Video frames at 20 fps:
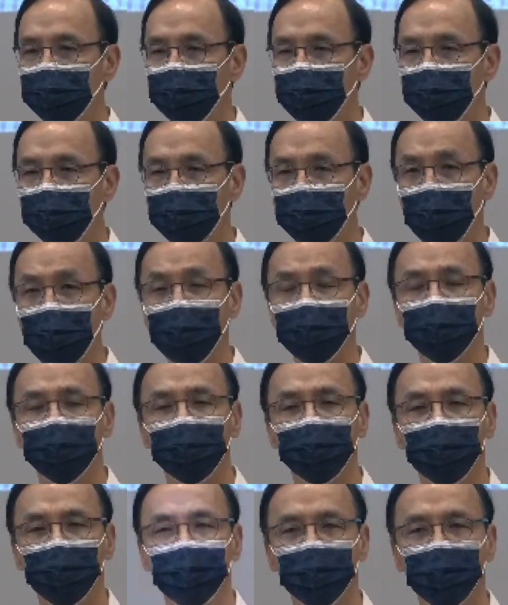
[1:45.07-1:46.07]
不管
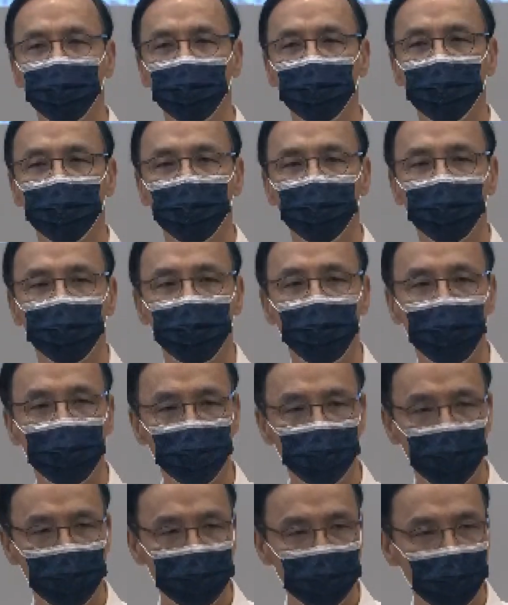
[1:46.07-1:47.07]
铁
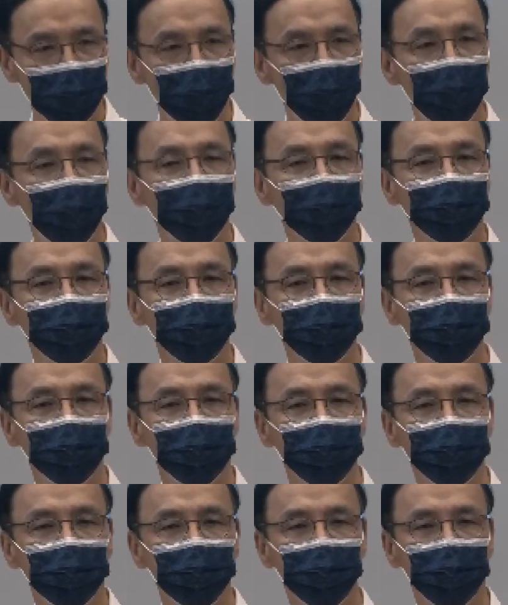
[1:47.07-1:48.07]
路地下化，
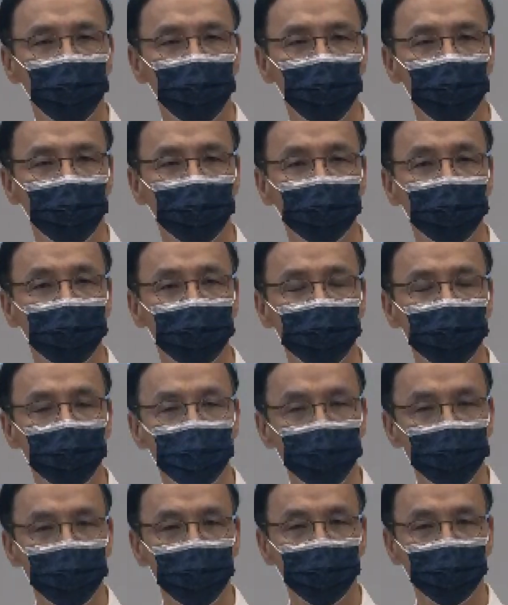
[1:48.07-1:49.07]
或者
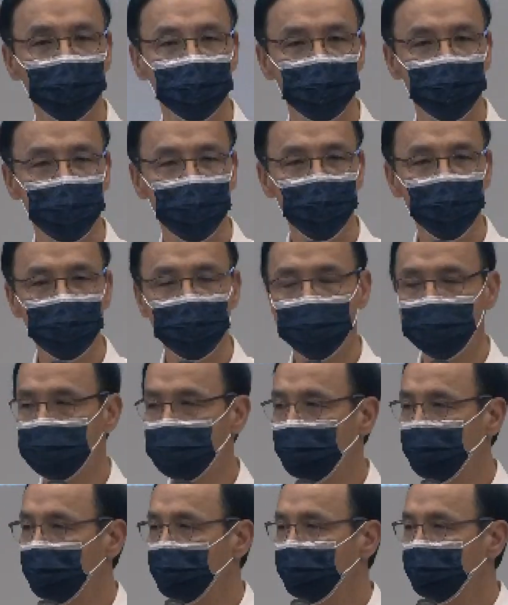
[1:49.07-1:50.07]
重要的捷运建
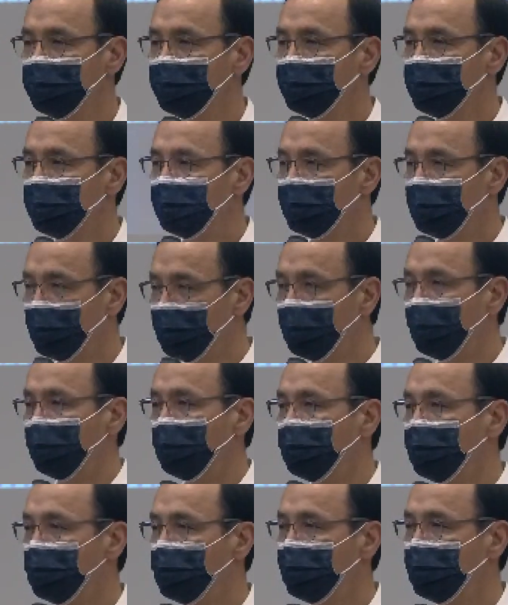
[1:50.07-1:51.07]
设等等，
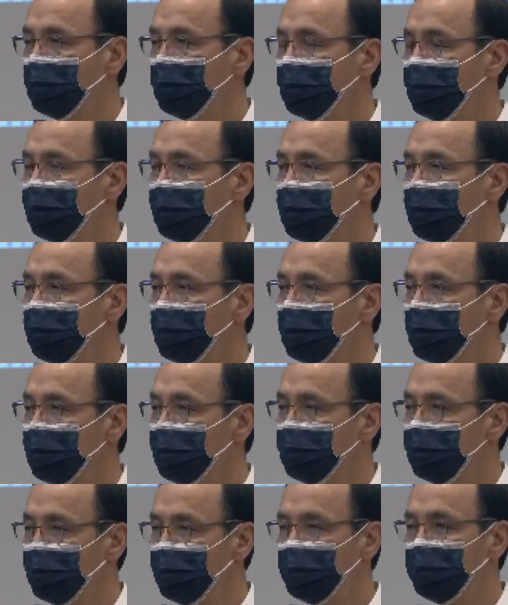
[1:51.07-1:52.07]

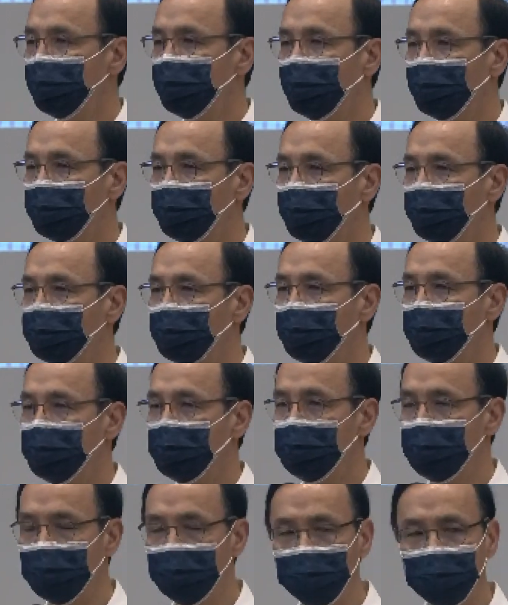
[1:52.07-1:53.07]
许许多多的
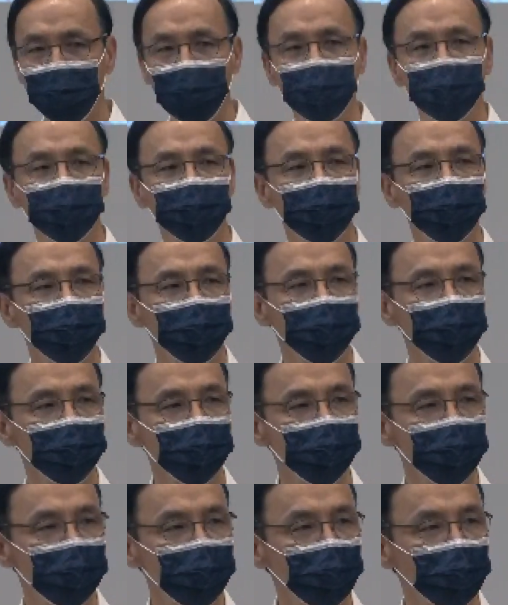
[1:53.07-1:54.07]
延宕，
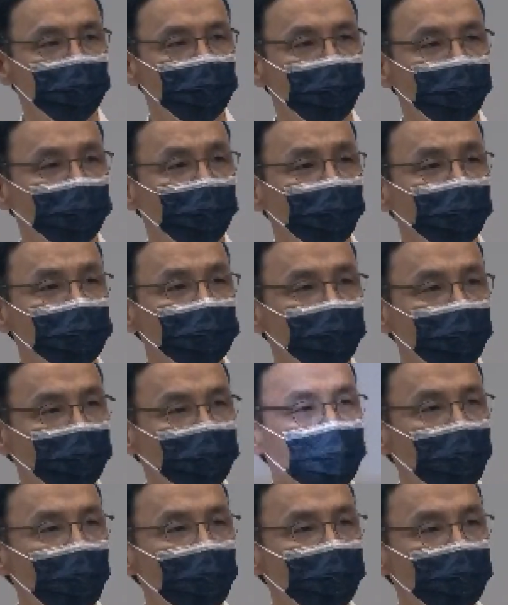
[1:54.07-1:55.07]
许许多多
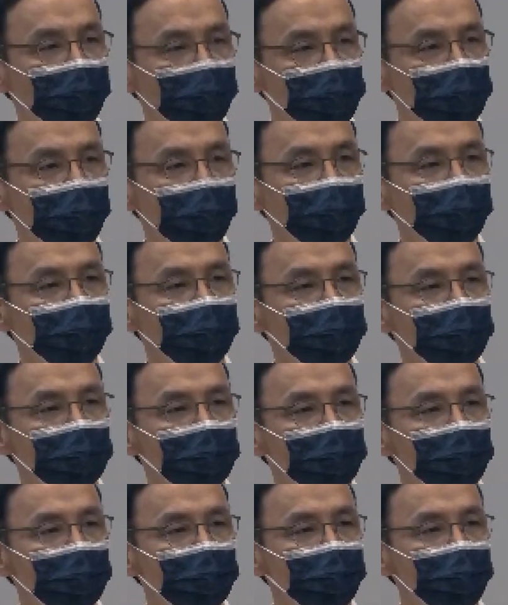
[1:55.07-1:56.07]
重要工程，
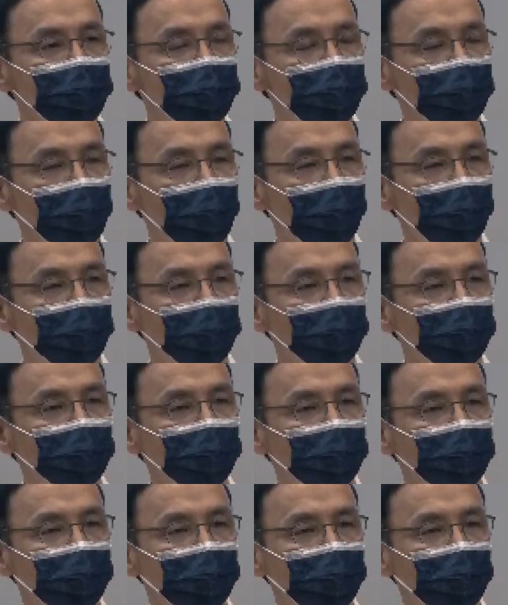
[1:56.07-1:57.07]
需要
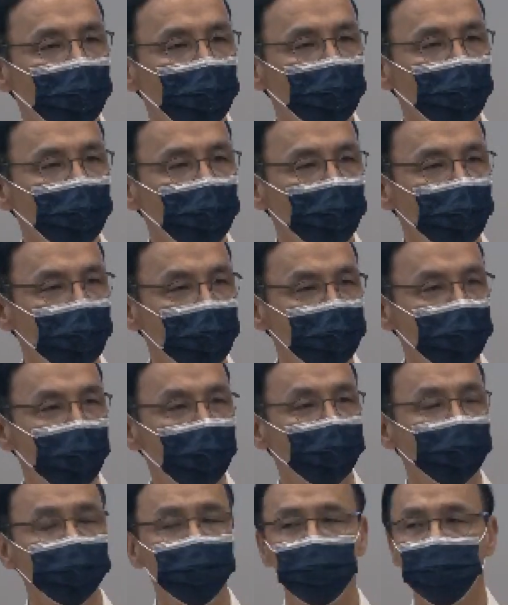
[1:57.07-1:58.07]
院
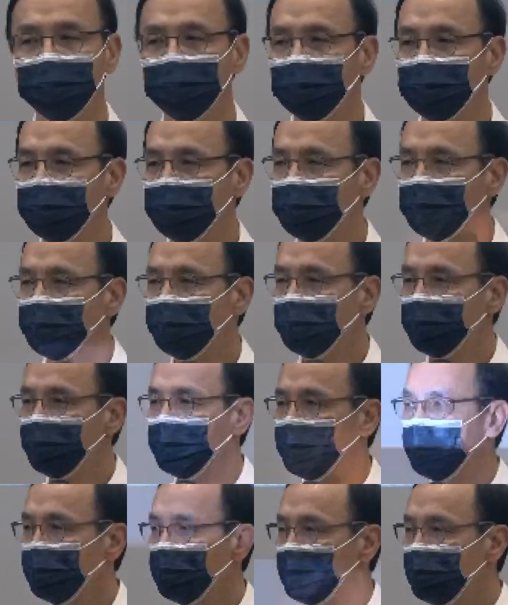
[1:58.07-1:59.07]
长。
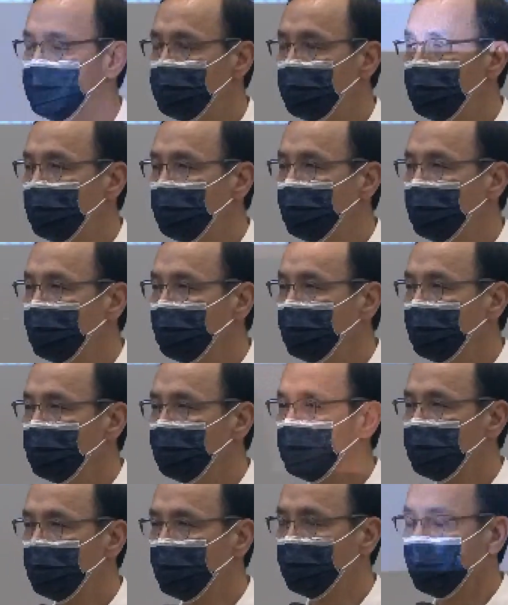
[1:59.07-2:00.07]
以及
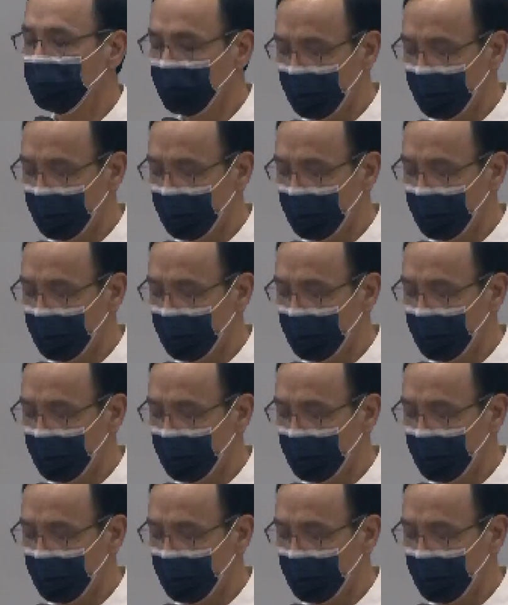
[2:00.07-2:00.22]
所有的